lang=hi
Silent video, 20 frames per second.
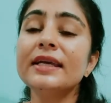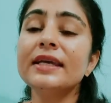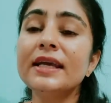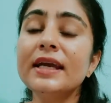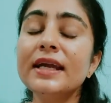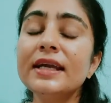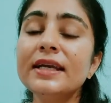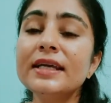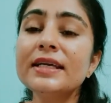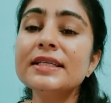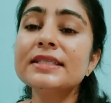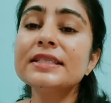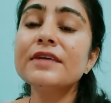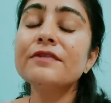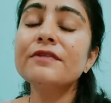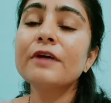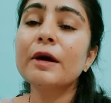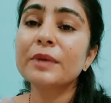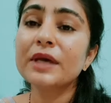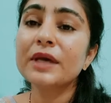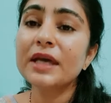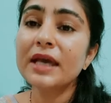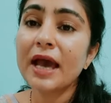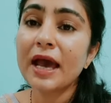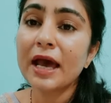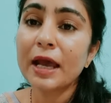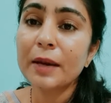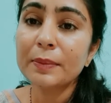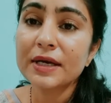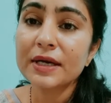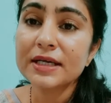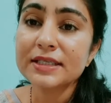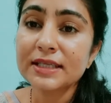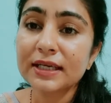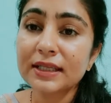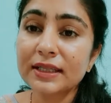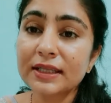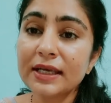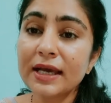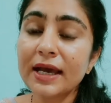ये टी सिर्फ आपकी हेल्प कर
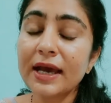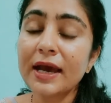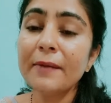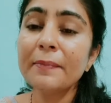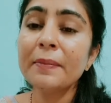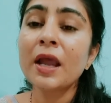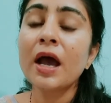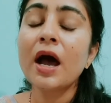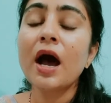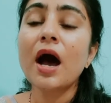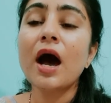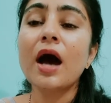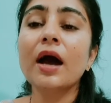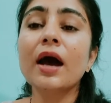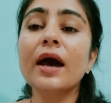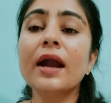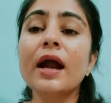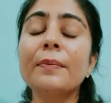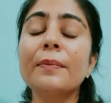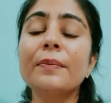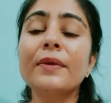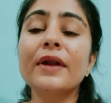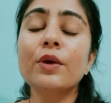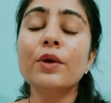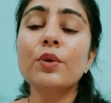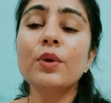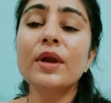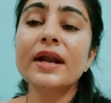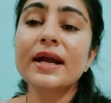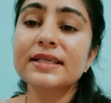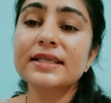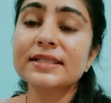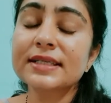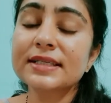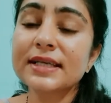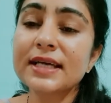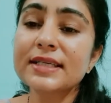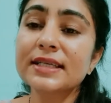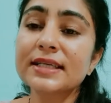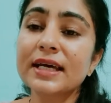सकती है अगर आप रेगुलर
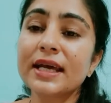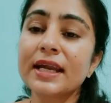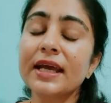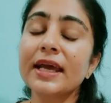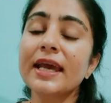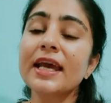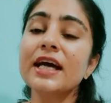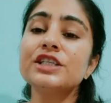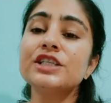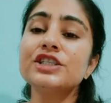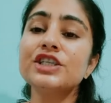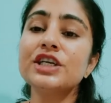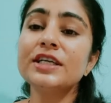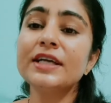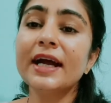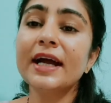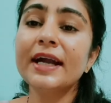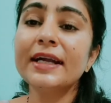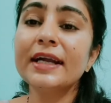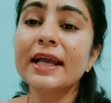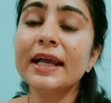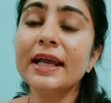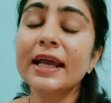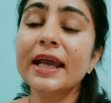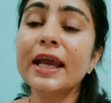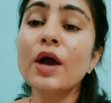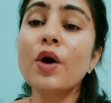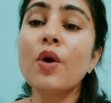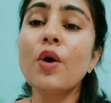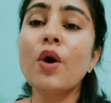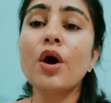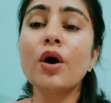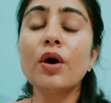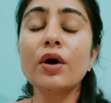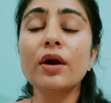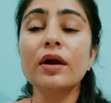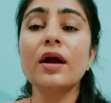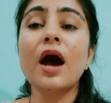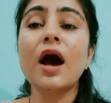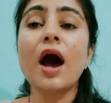एक्सरसाइज करेंगे अच्छी डाइट लेंगे
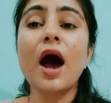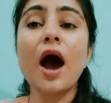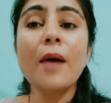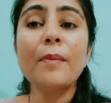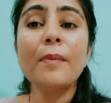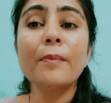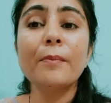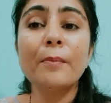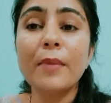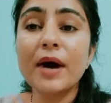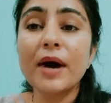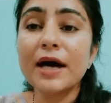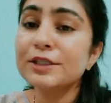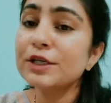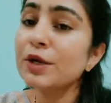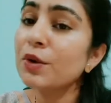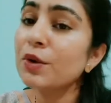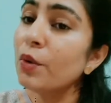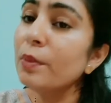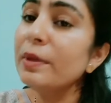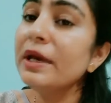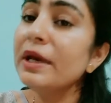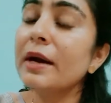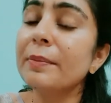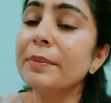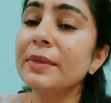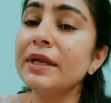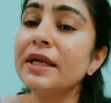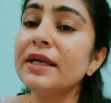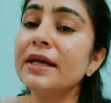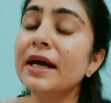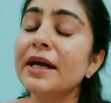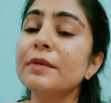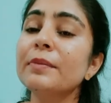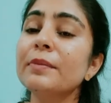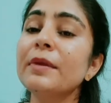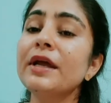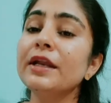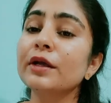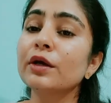और आप माचा को भी अपनी
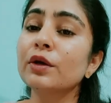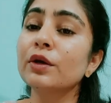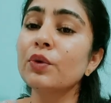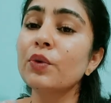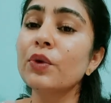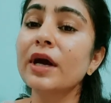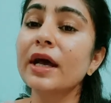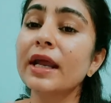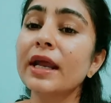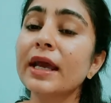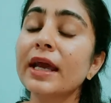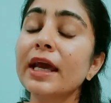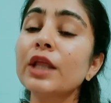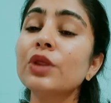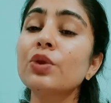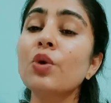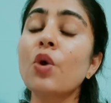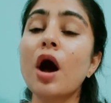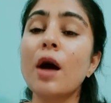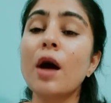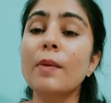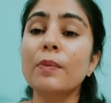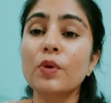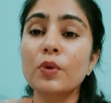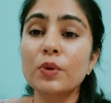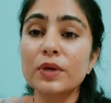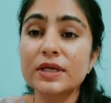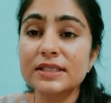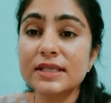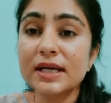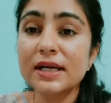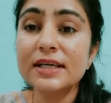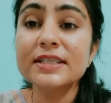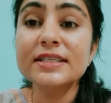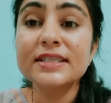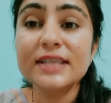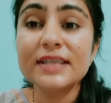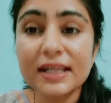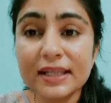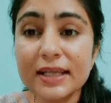डाइट में इंक्लूड करेंगे तो आपको रिजल्ट
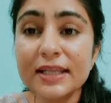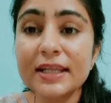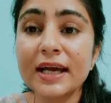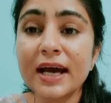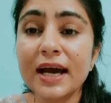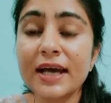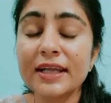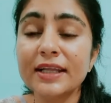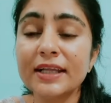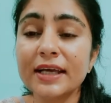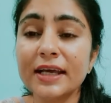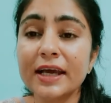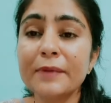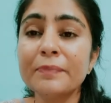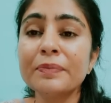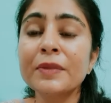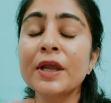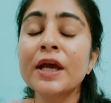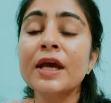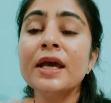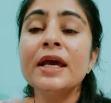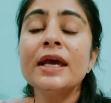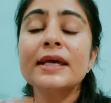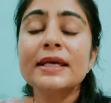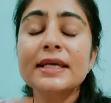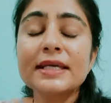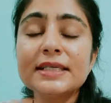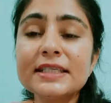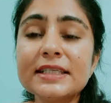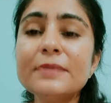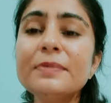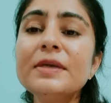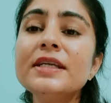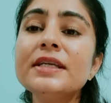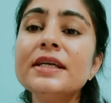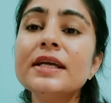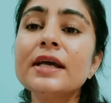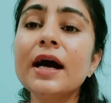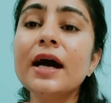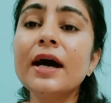जल्दी दिखाई देंगे किसी भी
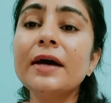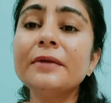टी का